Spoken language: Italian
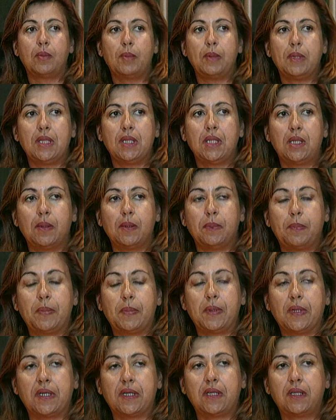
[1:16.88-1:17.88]
Manzini
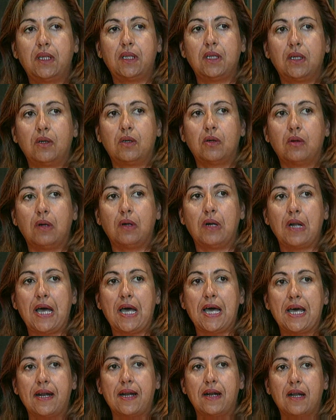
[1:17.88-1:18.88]
ha scoperchiato
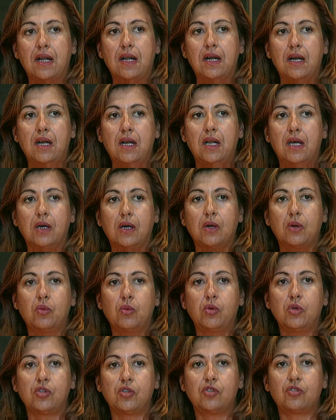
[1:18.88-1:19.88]
il grande
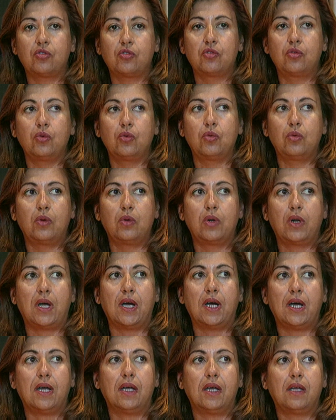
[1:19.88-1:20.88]
pentolone del malaffare,